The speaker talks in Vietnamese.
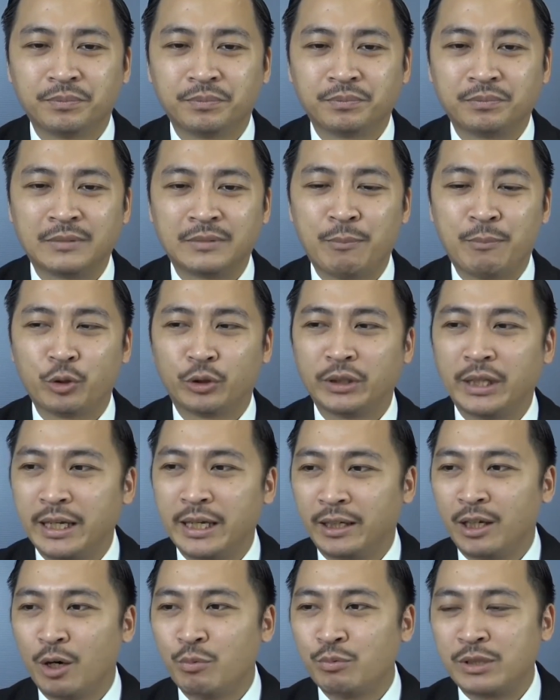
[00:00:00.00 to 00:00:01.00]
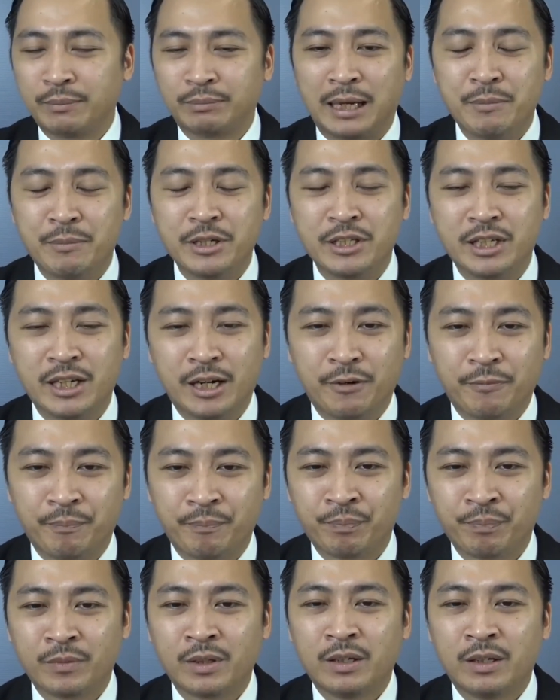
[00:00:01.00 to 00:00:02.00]
là 1 tỷ 080 triệu.
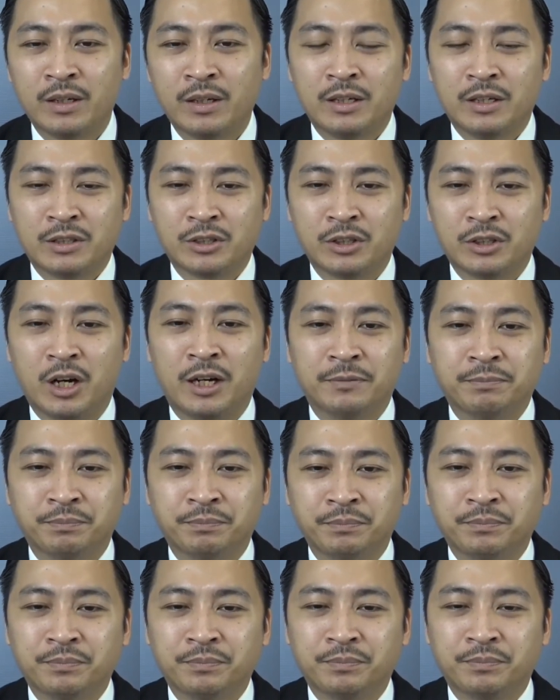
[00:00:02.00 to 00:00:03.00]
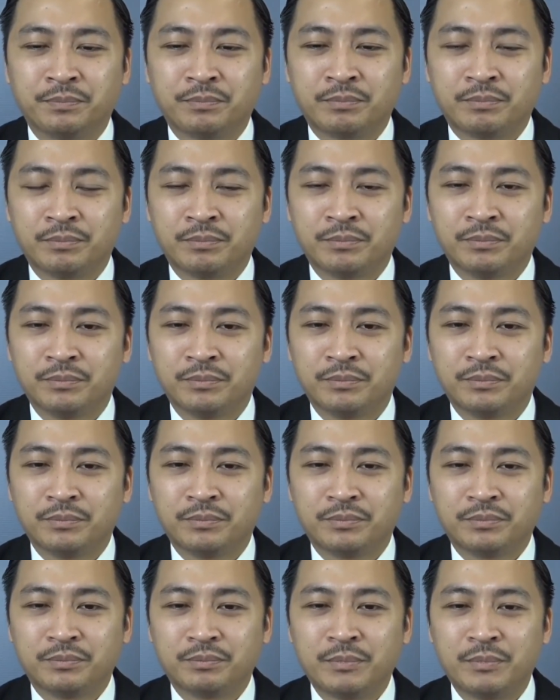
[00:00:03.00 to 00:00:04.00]
Rồi.
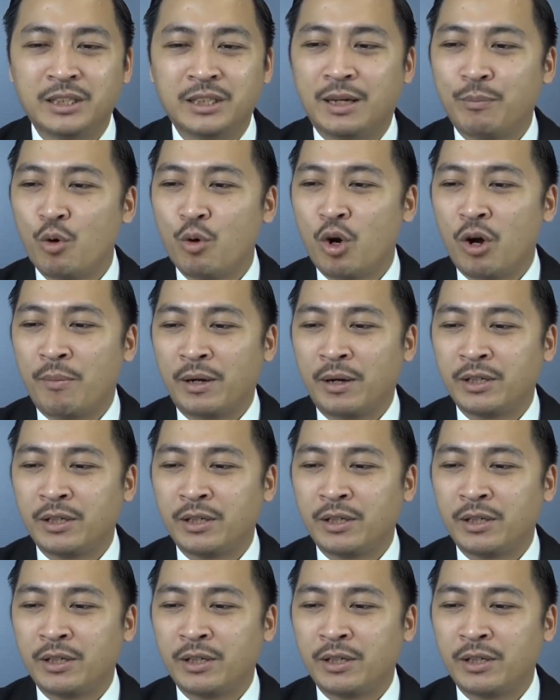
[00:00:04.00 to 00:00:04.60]
Bây giờ mua khoảng bao